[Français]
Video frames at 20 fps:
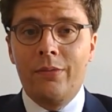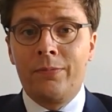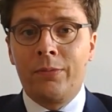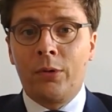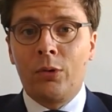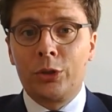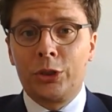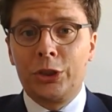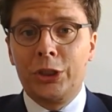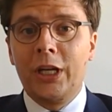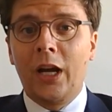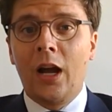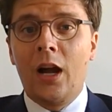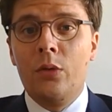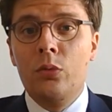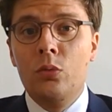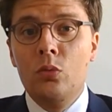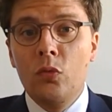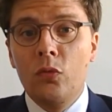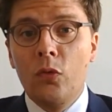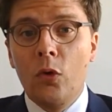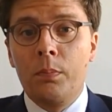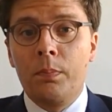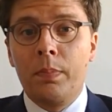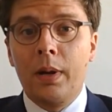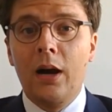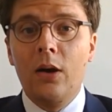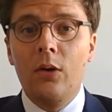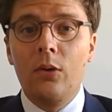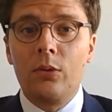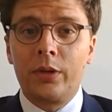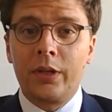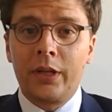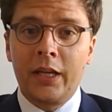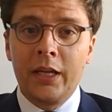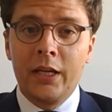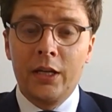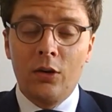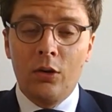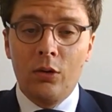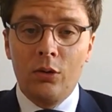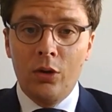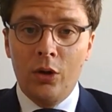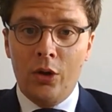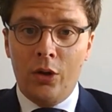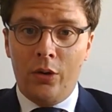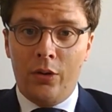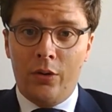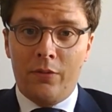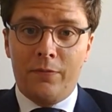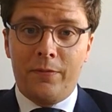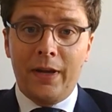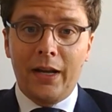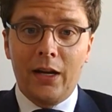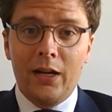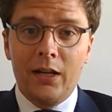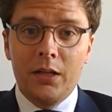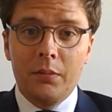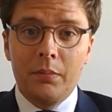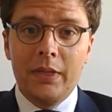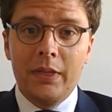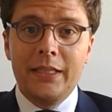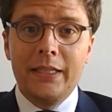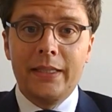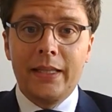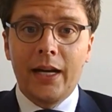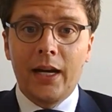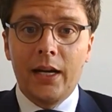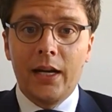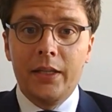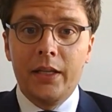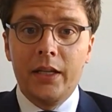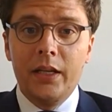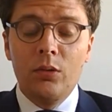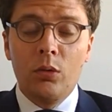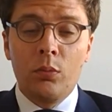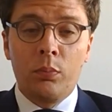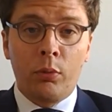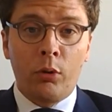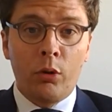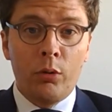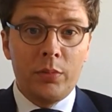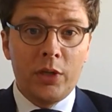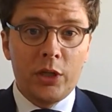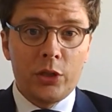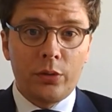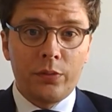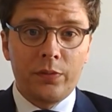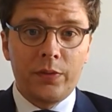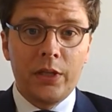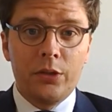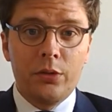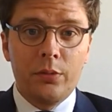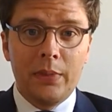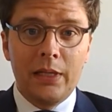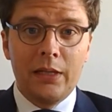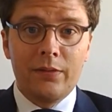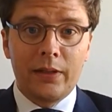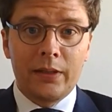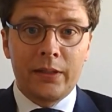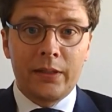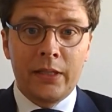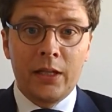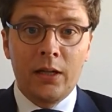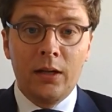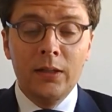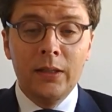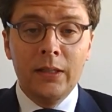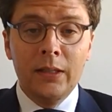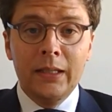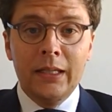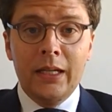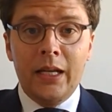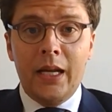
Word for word: franchir un nouveau pas en créant Verlingue Méditerranée au 1er janvier 2021.